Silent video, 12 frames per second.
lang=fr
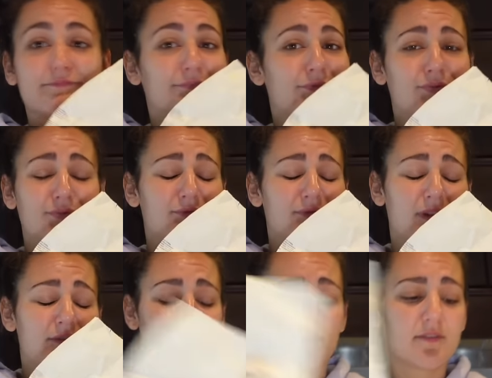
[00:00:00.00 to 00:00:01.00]
Flocon
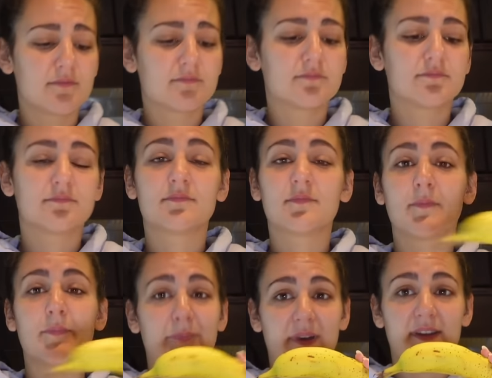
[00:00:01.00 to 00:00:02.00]
d'avoine,
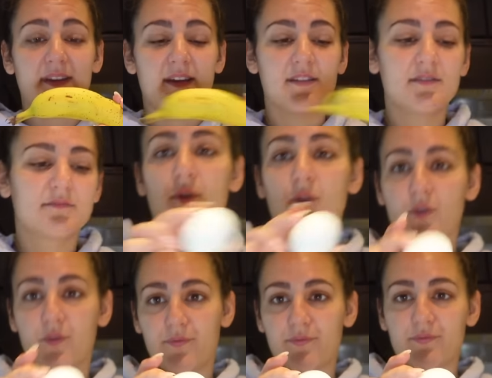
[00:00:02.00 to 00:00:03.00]
banane, œuf.